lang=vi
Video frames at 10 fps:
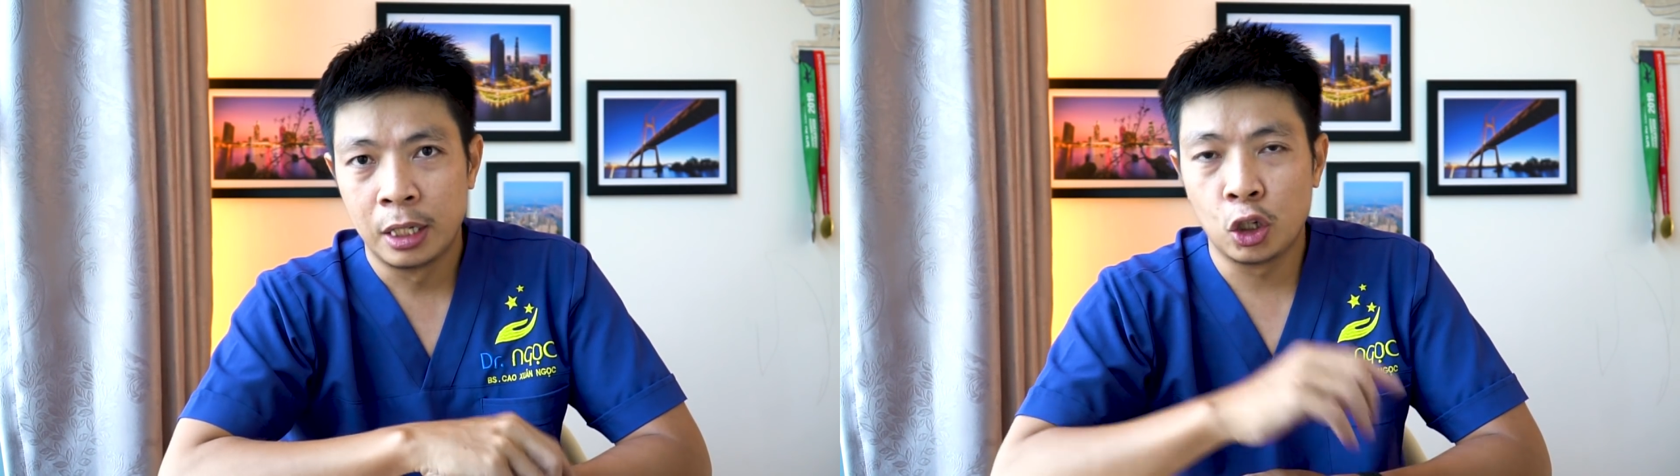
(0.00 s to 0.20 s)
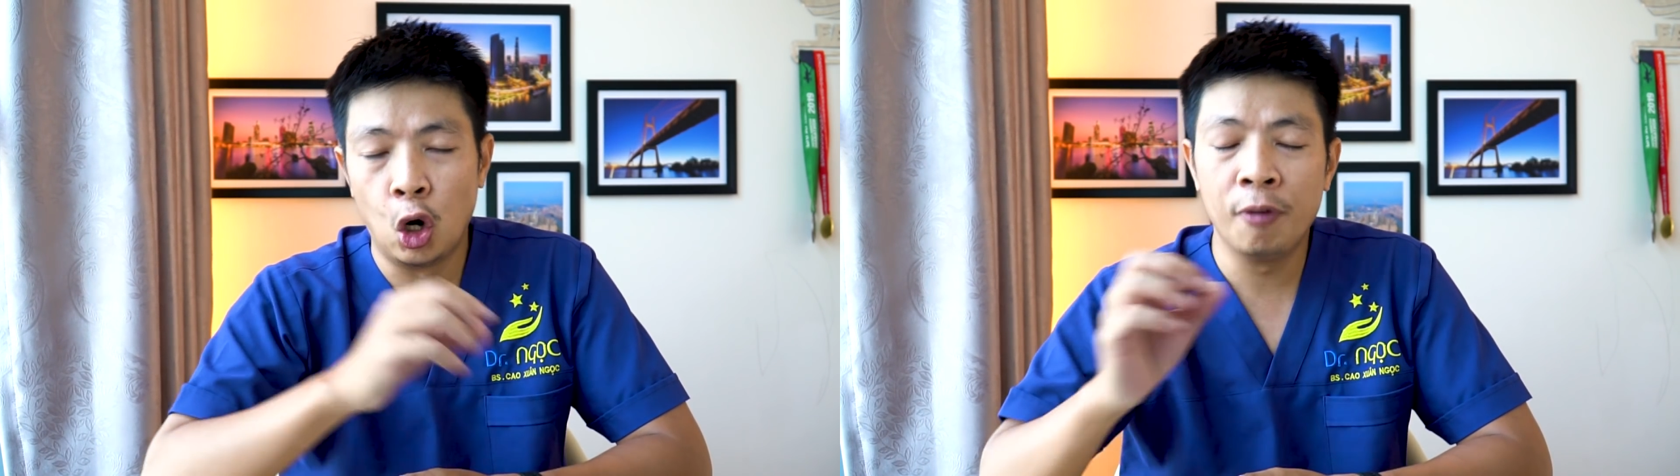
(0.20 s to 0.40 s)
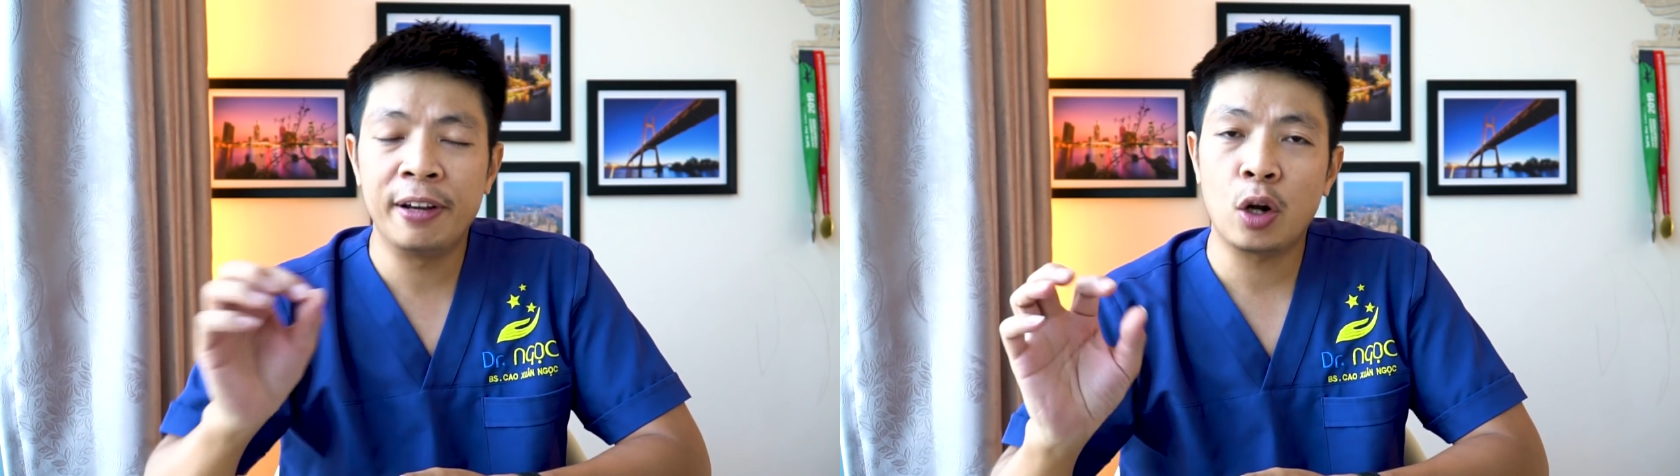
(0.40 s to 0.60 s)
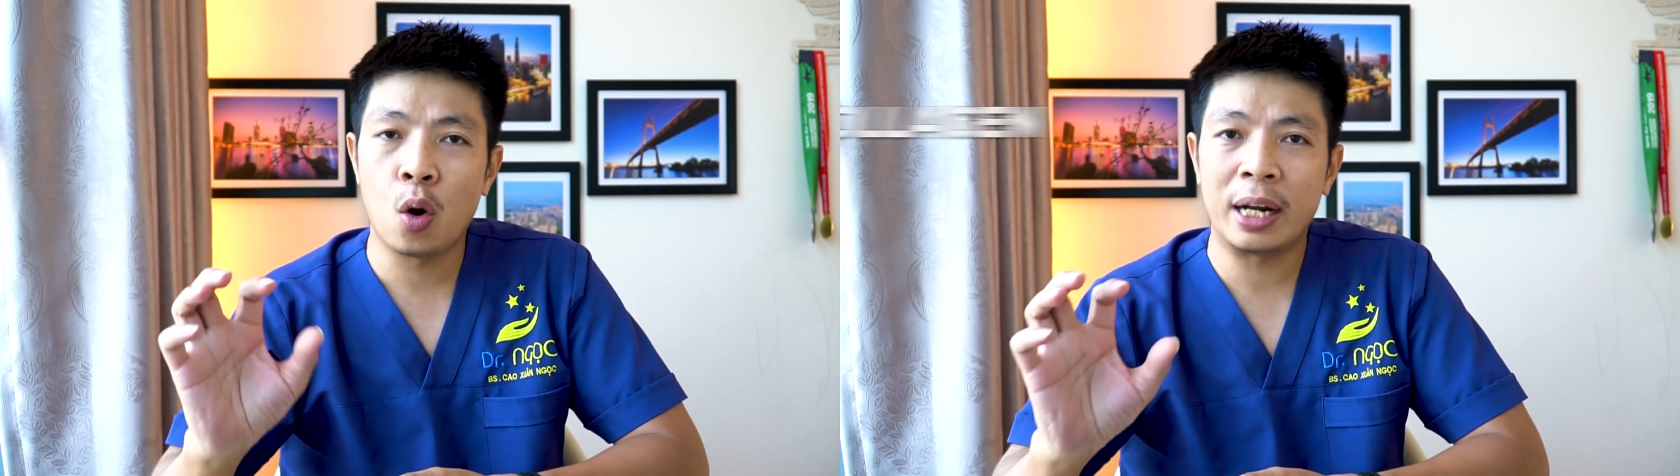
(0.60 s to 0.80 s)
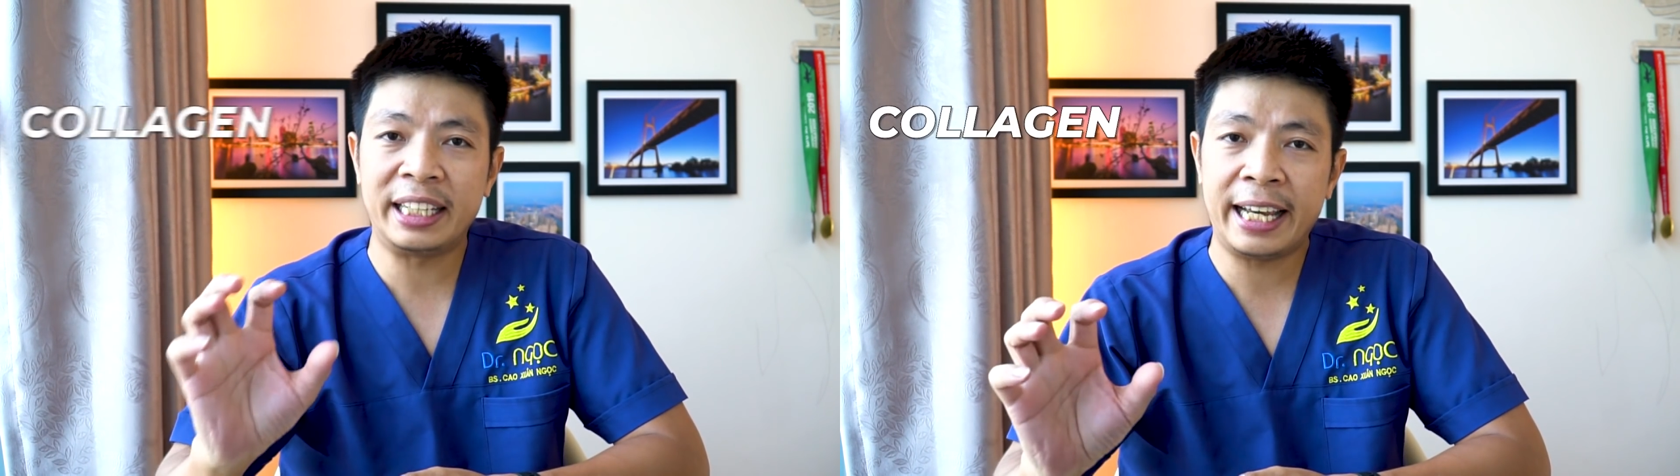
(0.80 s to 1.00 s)
Đối với
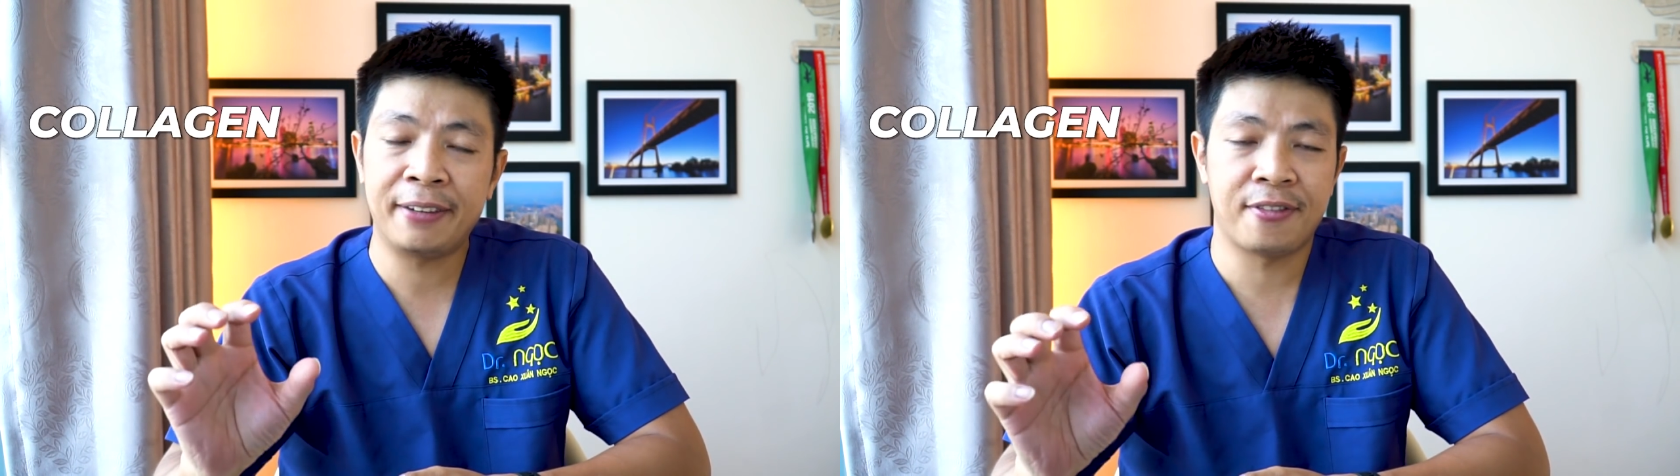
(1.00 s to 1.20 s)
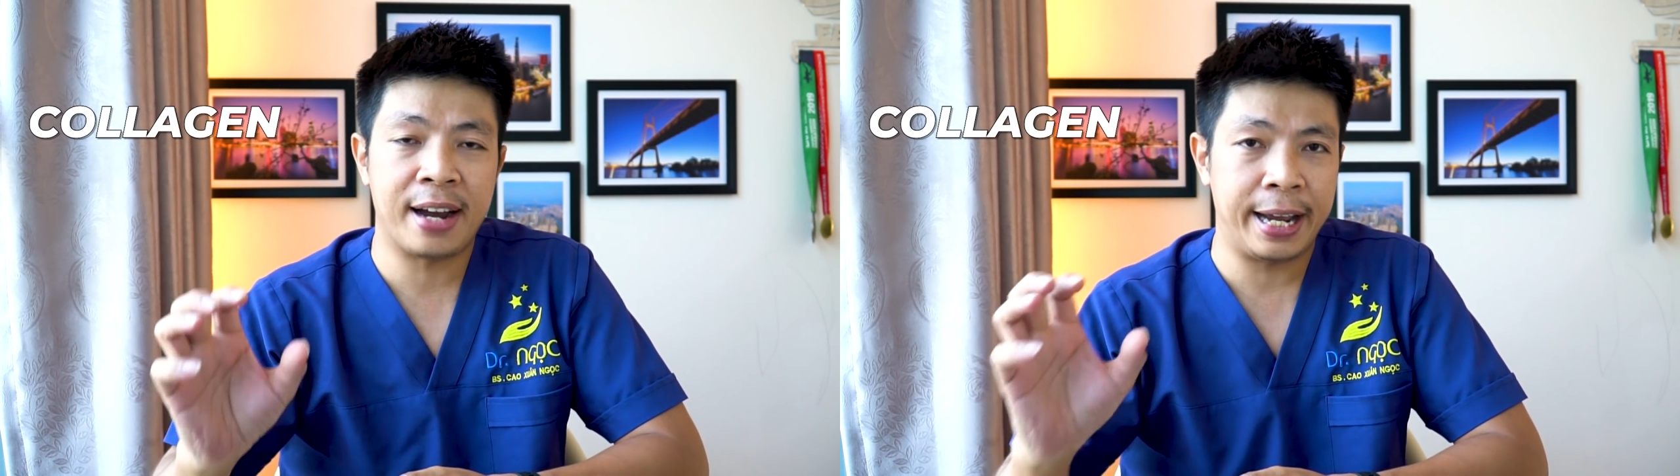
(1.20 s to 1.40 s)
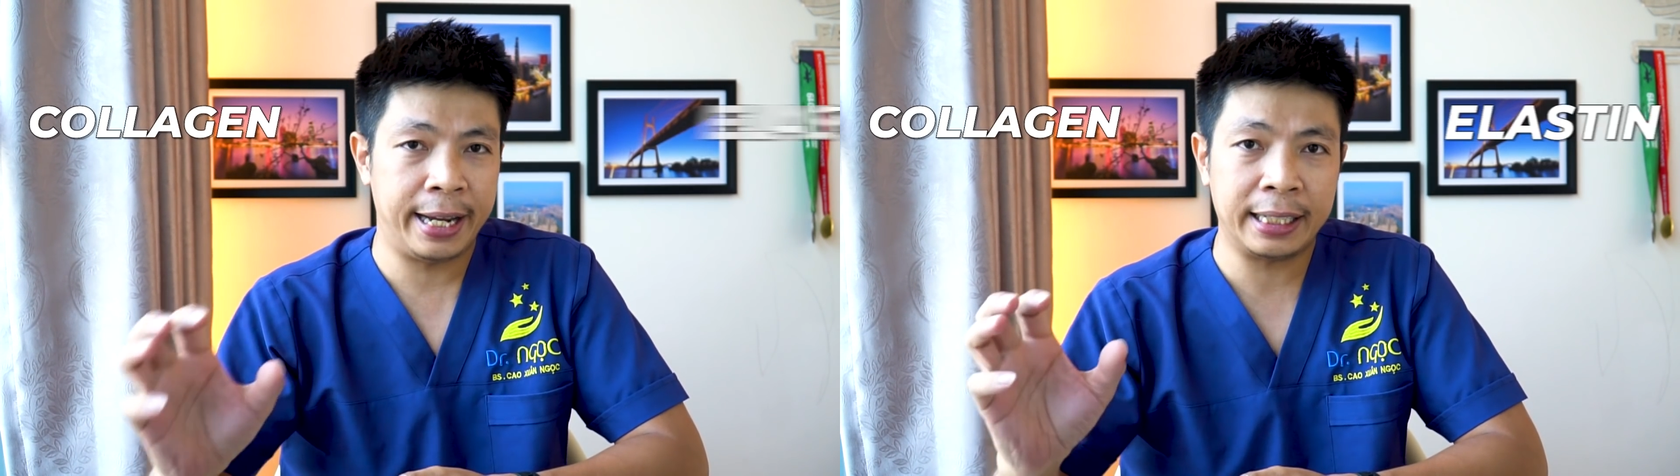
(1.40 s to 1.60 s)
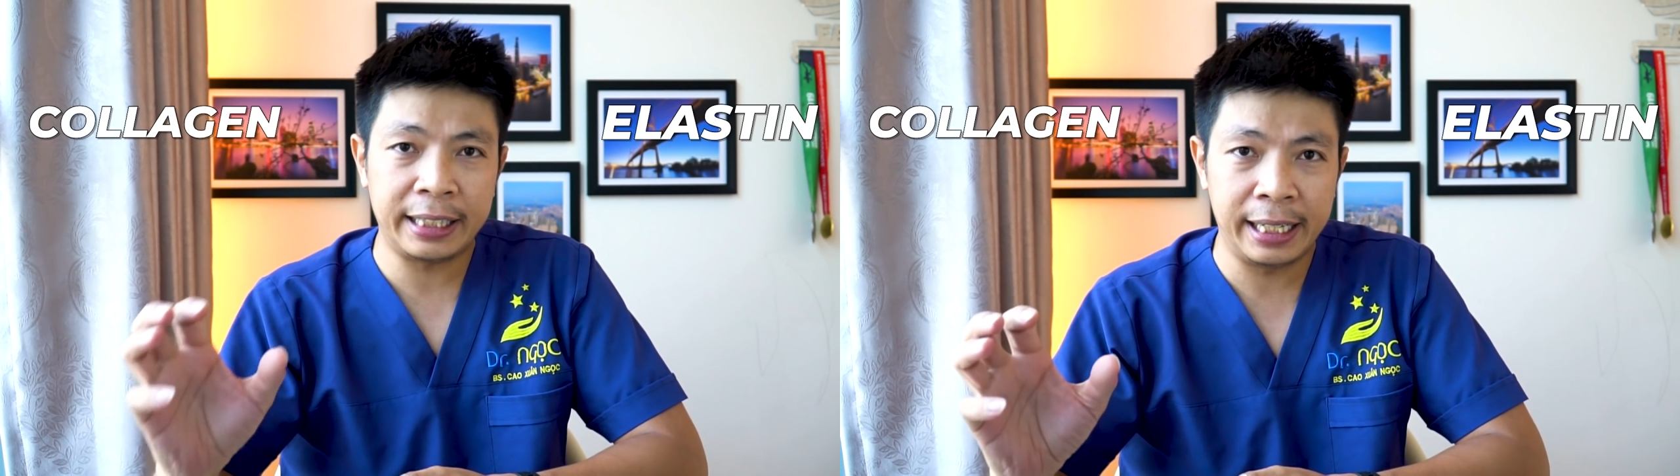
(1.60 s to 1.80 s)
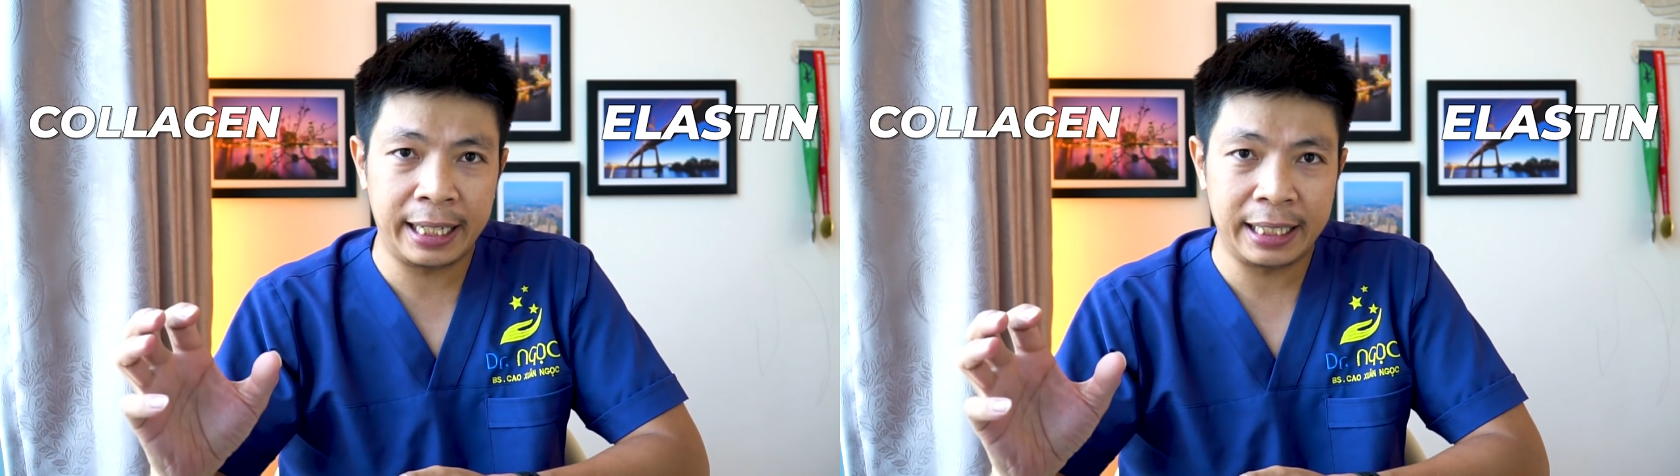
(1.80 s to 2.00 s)
collagen và
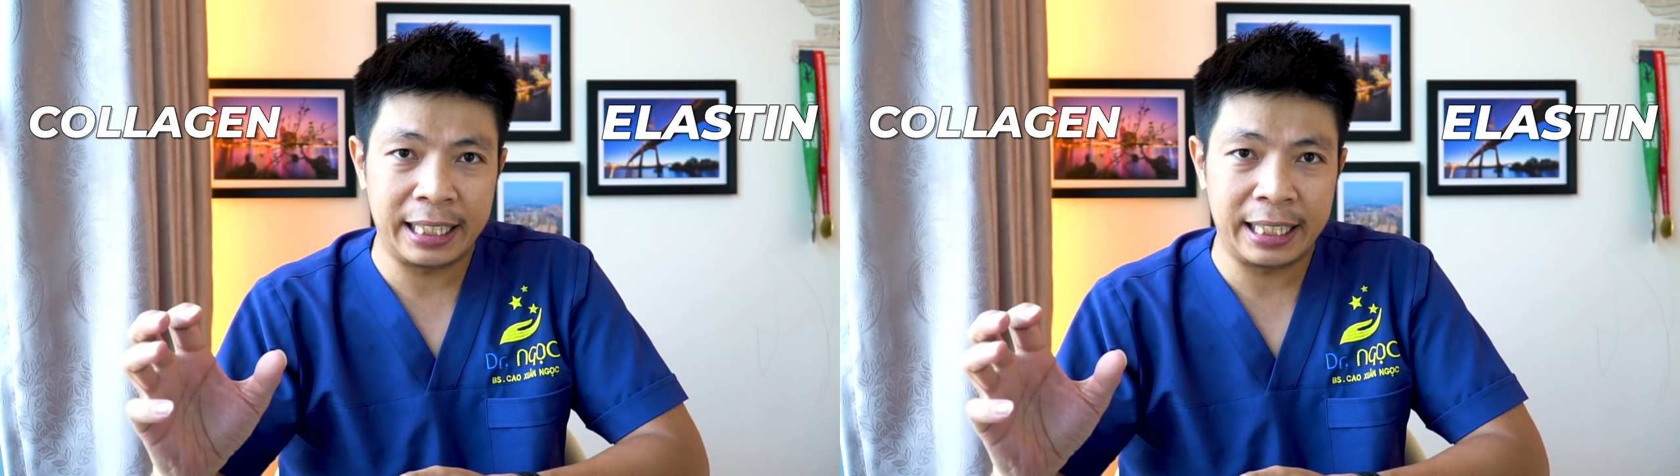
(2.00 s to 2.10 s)
elastin ấy,